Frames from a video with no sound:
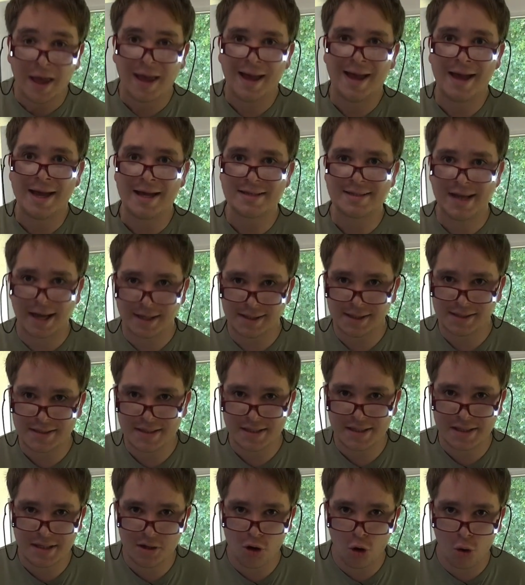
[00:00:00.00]
Es handelt
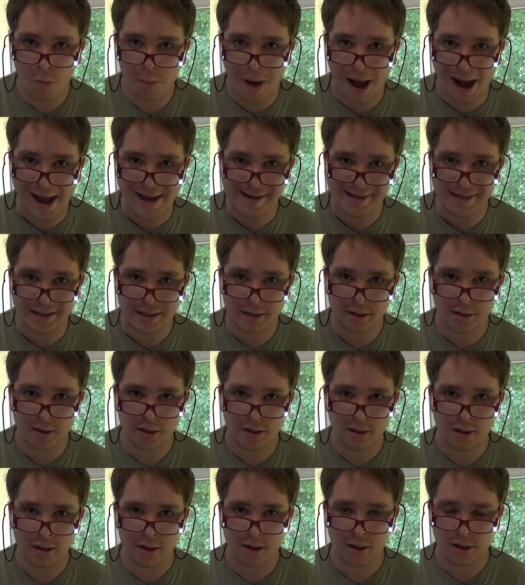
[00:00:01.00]
sich hier um einen
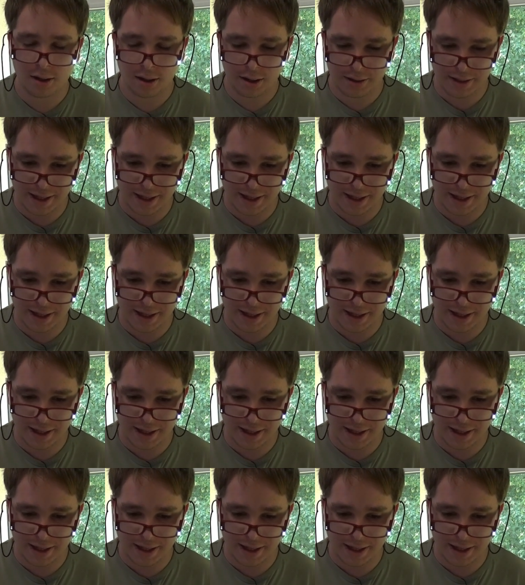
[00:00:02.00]
äh,